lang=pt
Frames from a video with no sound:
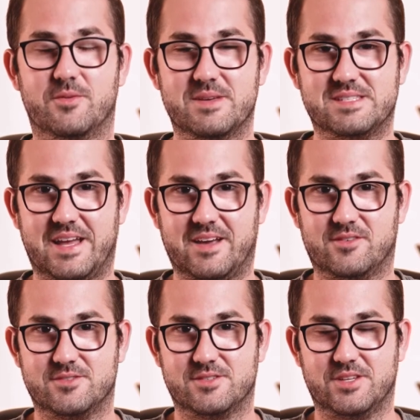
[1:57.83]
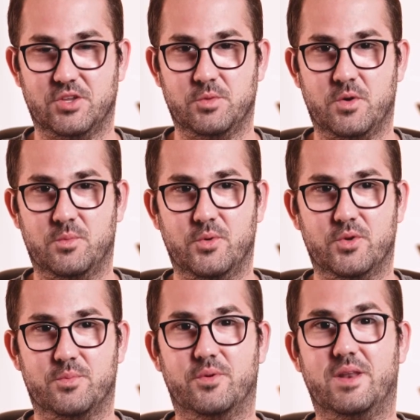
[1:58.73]
começar a construção do meu
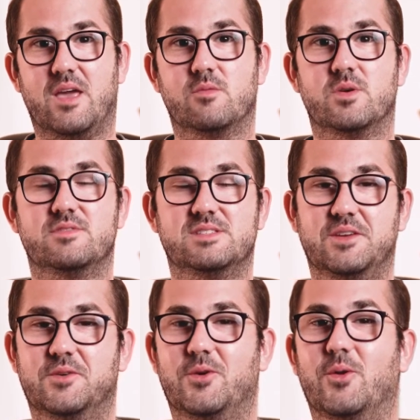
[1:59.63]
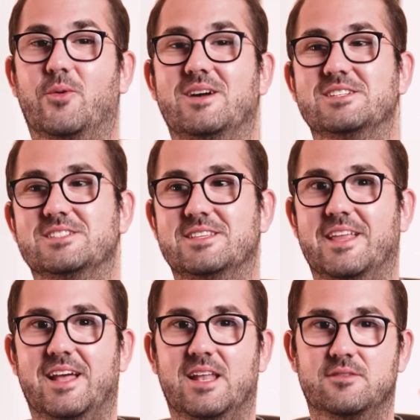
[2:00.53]
muro, porém o meu vizinho colocou a
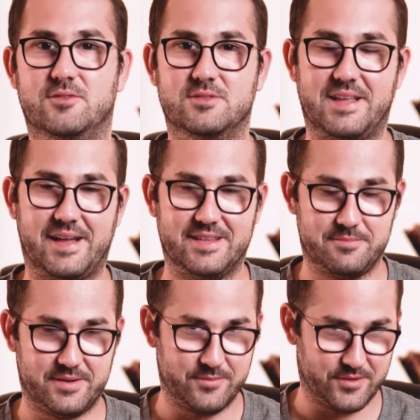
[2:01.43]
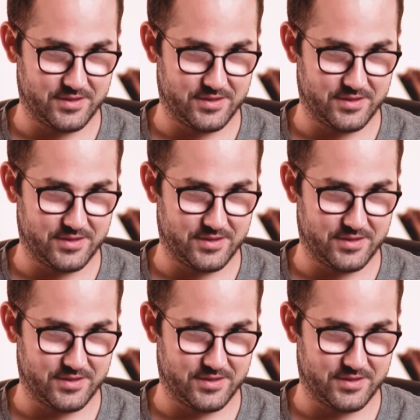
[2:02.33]
janela voltada para o meu